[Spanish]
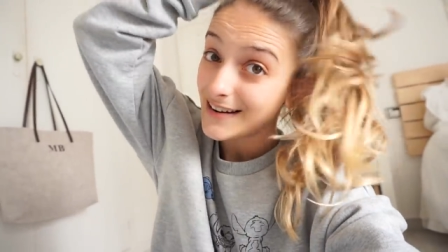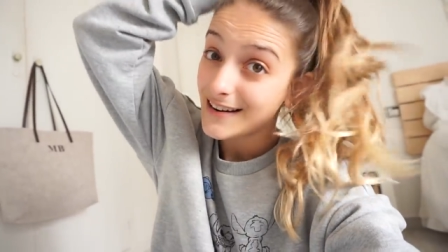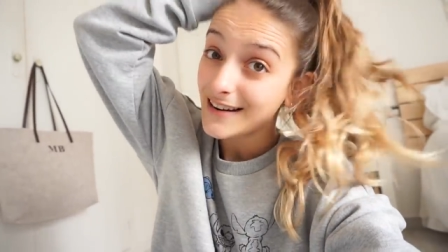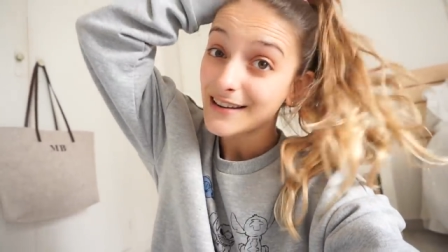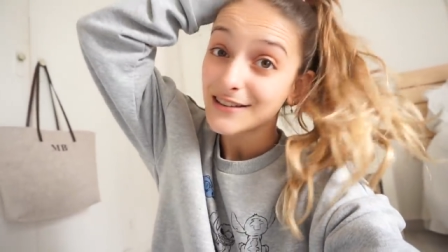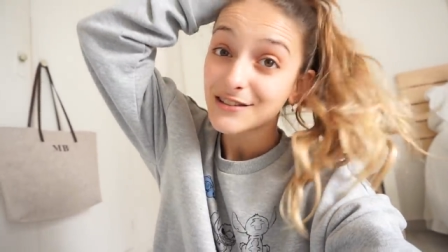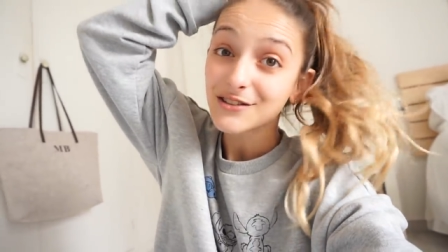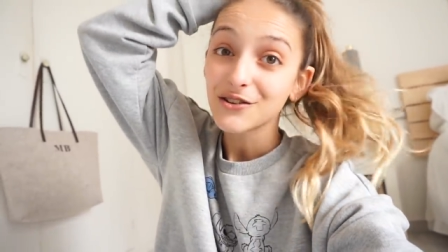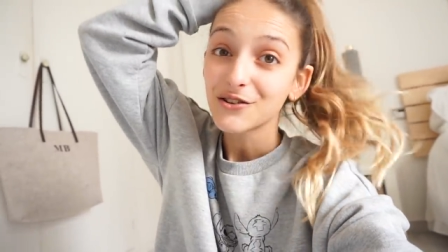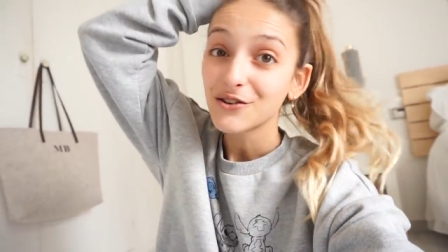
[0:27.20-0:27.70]

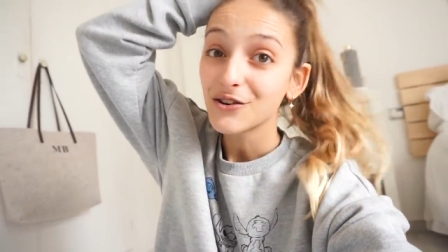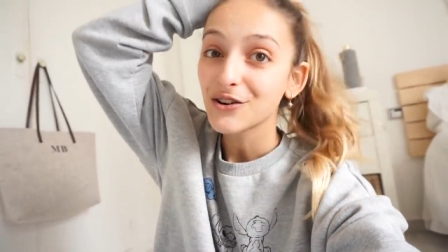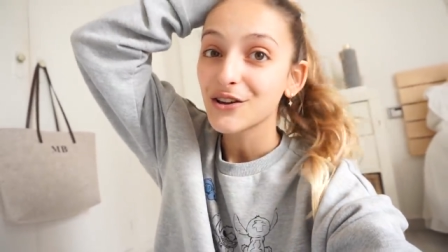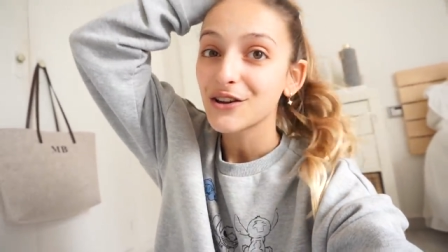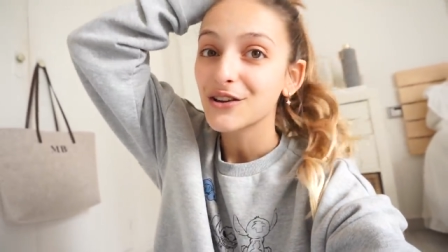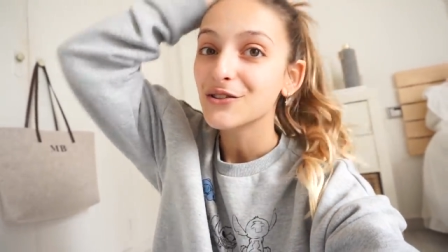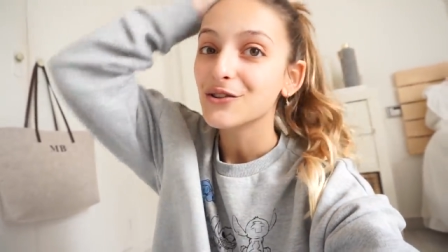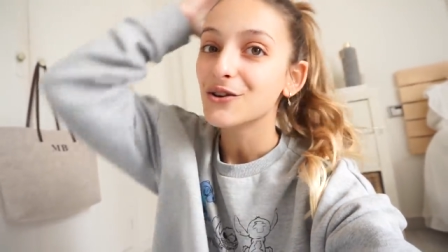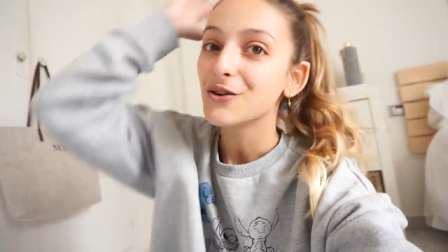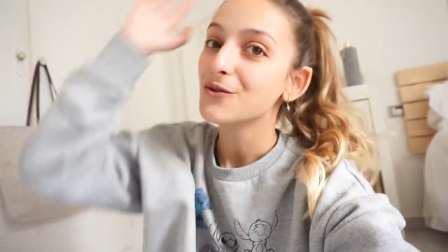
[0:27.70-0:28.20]
Le estoy
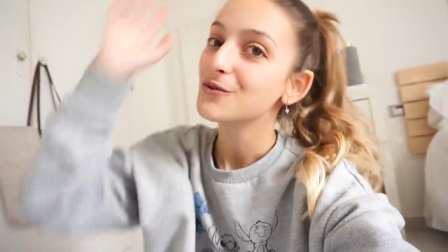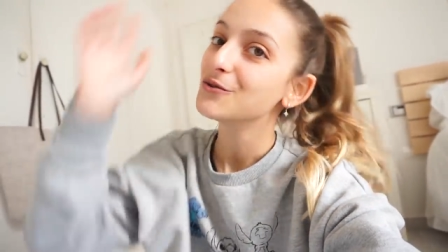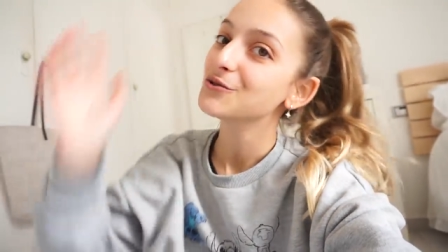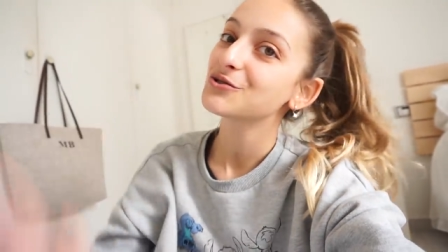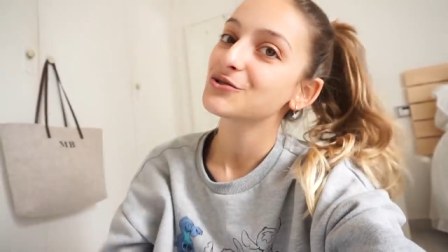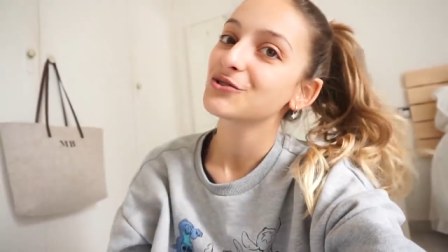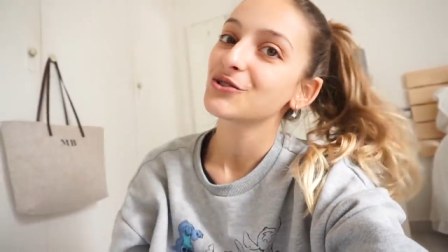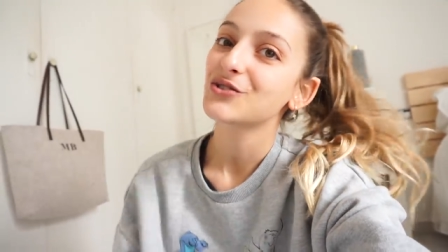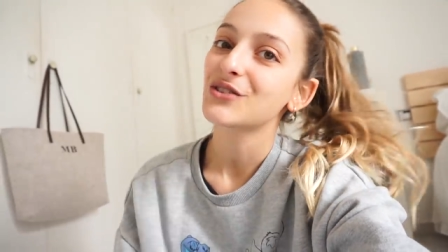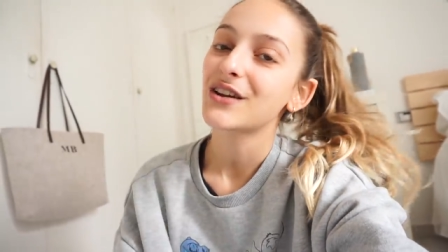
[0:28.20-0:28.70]
cogiendo el
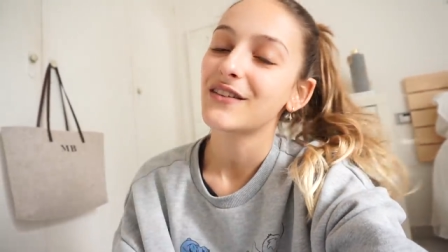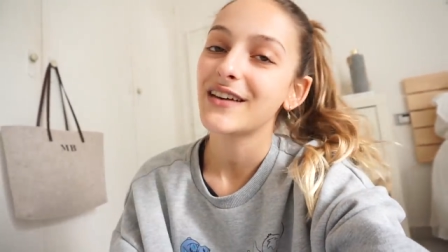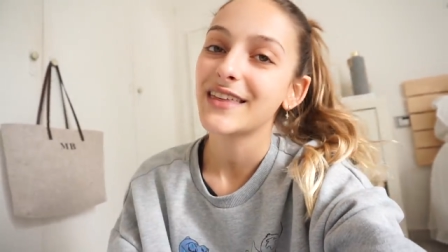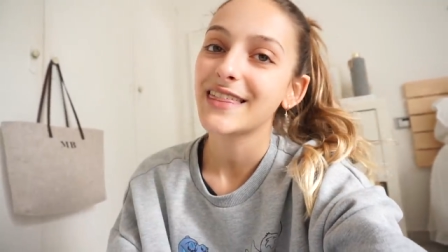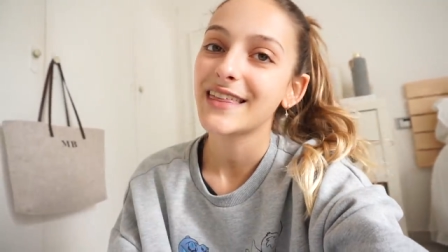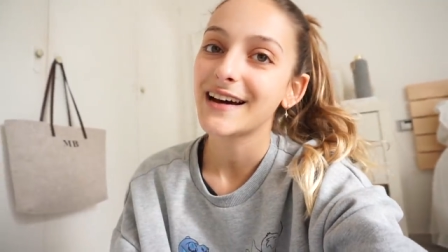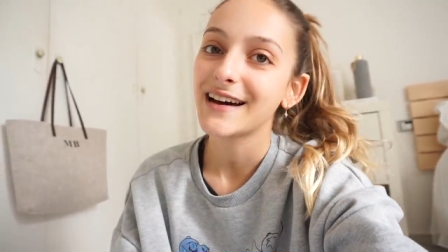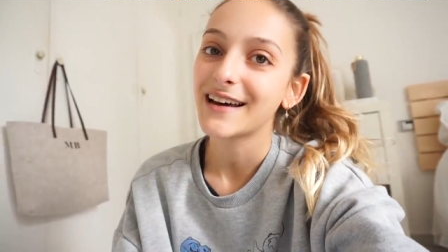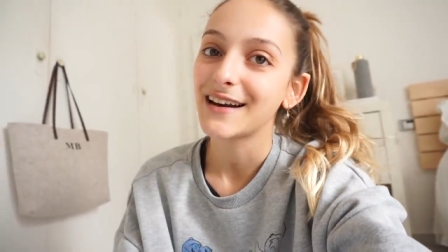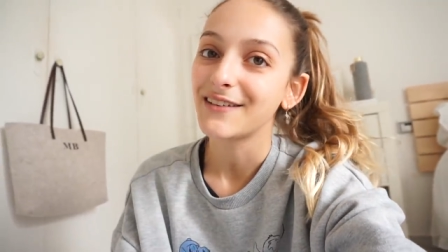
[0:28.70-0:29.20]
gusto otra
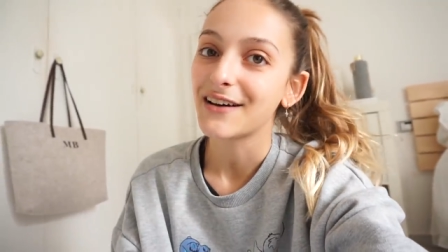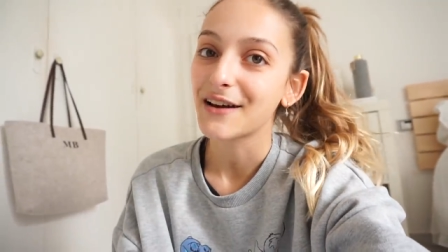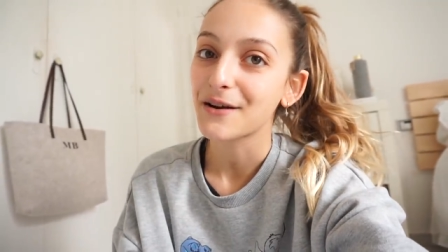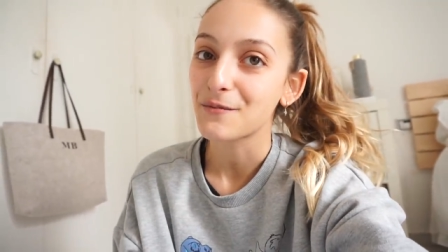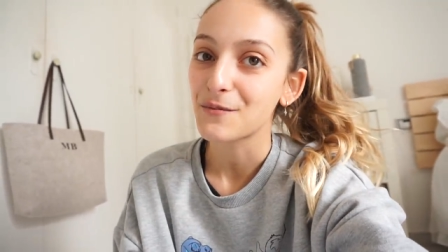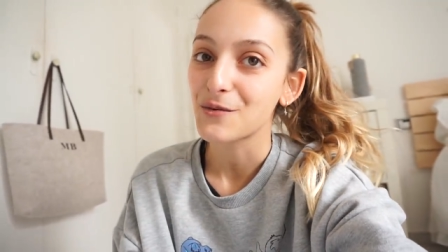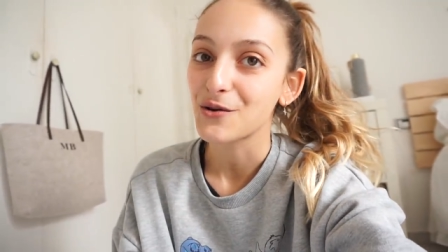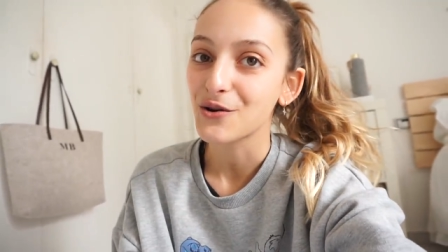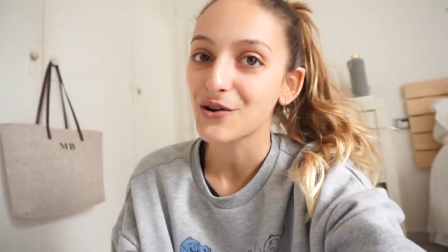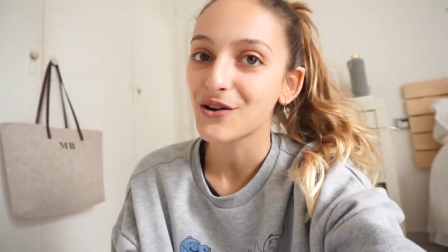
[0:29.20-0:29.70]
vez a
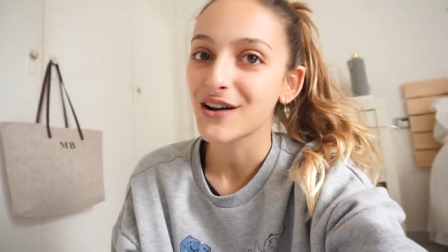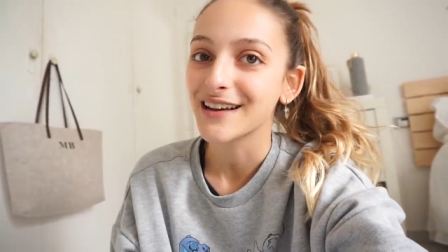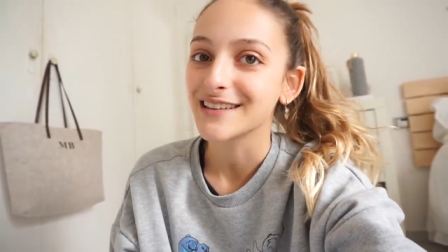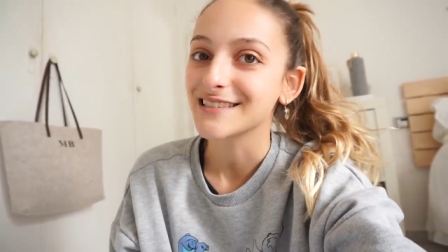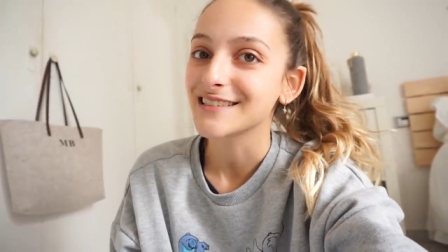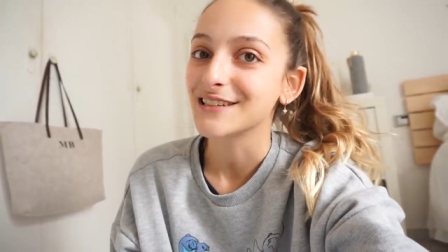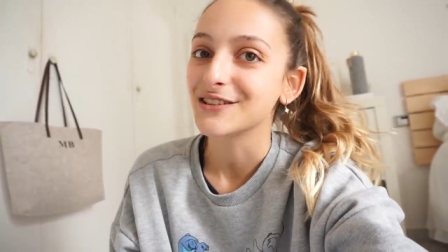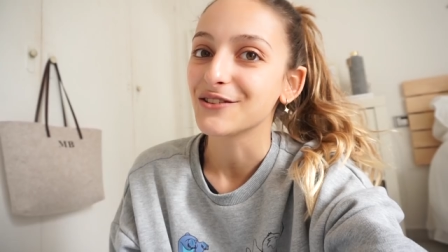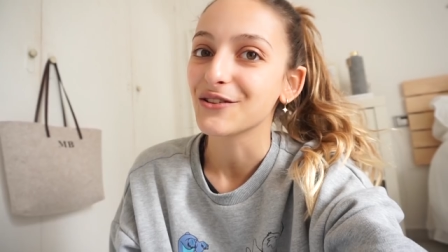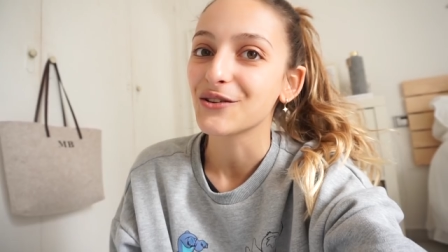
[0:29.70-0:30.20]
grabar vlogs
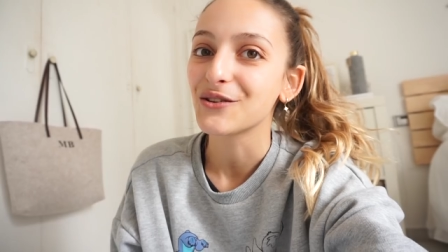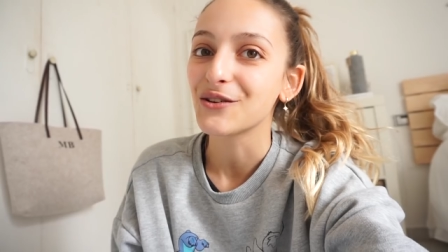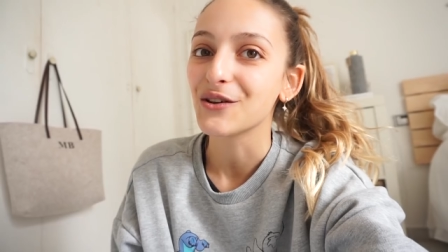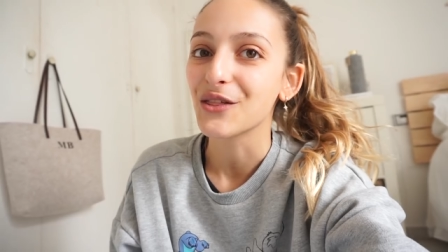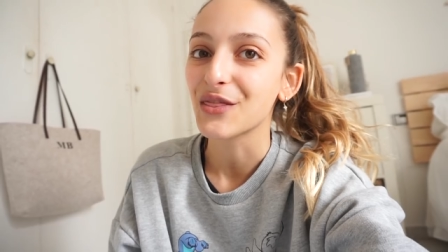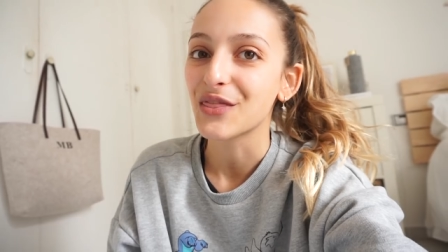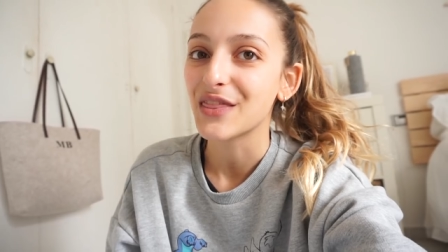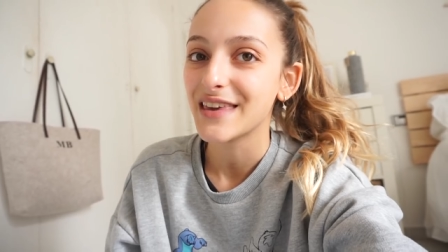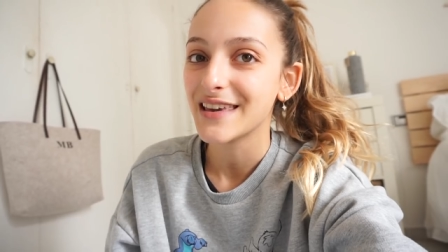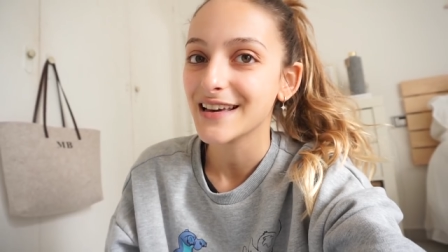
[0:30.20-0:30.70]
casi todos
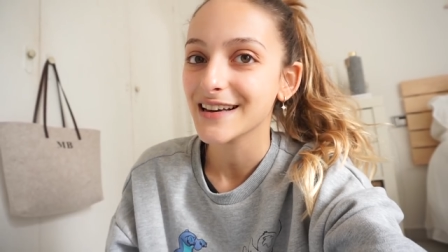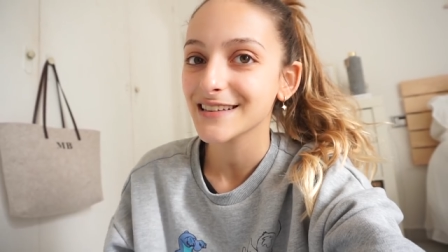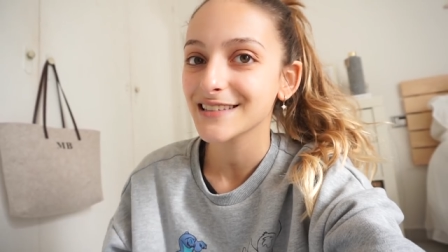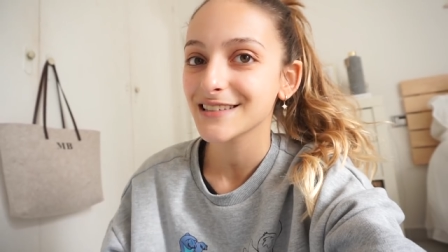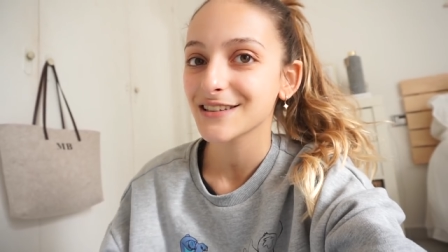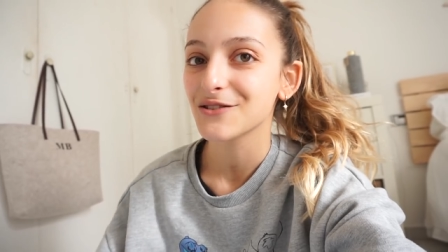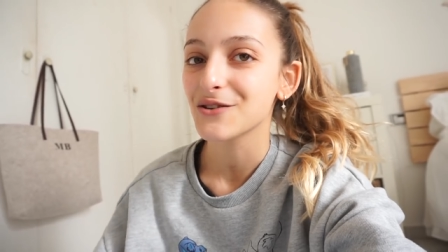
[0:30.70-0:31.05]
los días.